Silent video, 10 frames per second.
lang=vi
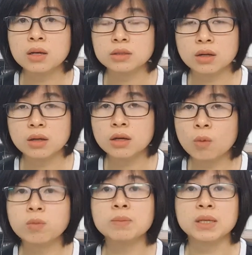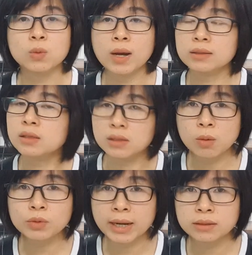cho nó không có bị quăng từ
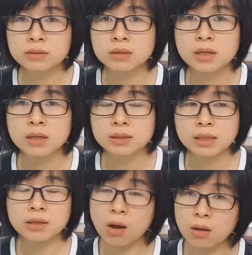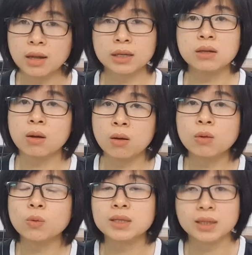gốc ra được. Nên đó là cái khó
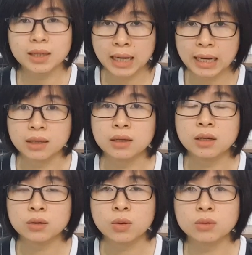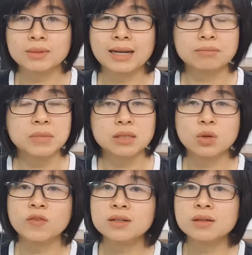của người khách hàng. Còn đặc biệt
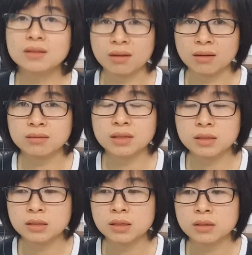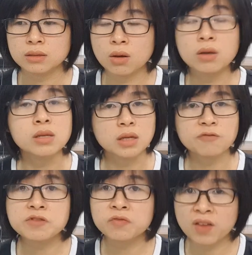đối với người thợ thì có những cái
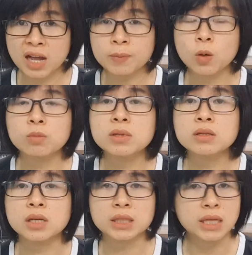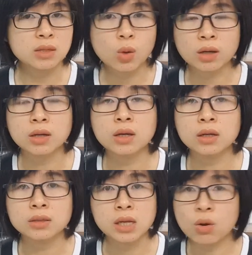phương pháp cũng như những kỹ thuật
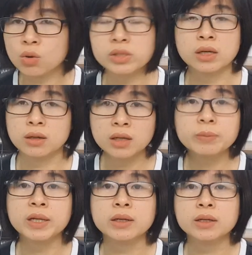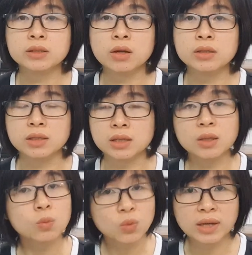để hỗ trợ hết mình cho những cái
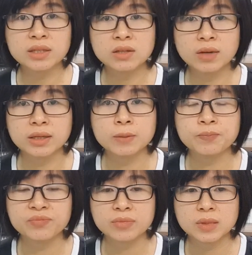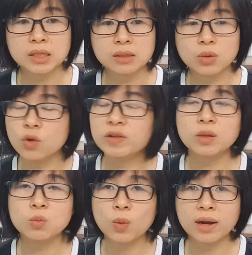tóc quăng như vậy. Thì đối với
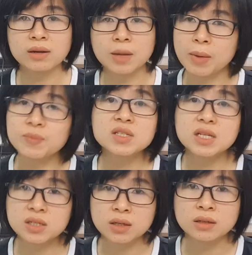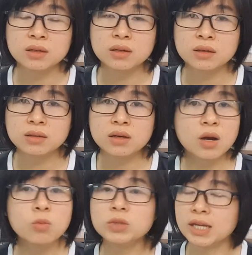tóc quăng là bẩm sinh rồi, nó
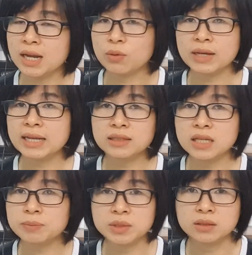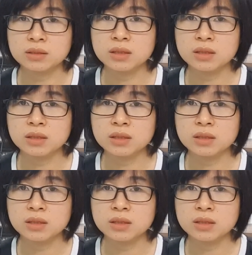không thể nào can thiệp được.